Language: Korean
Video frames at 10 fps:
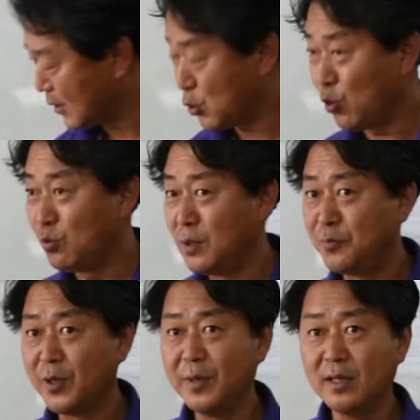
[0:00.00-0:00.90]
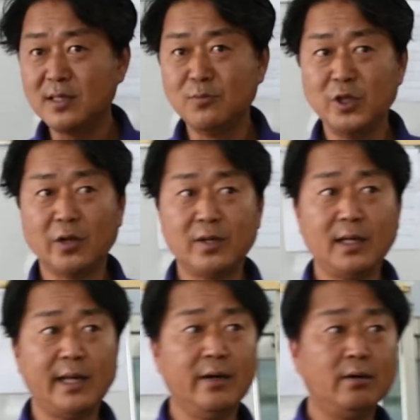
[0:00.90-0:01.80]
소금을 뿌리면 식물이 어떻게
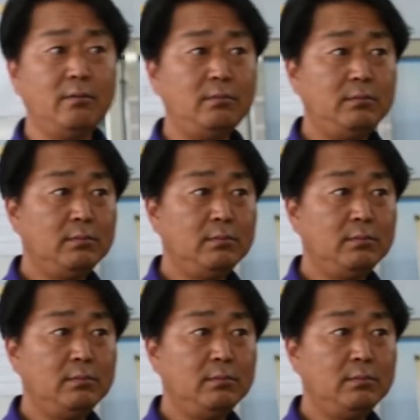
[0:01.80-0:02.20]
돼요?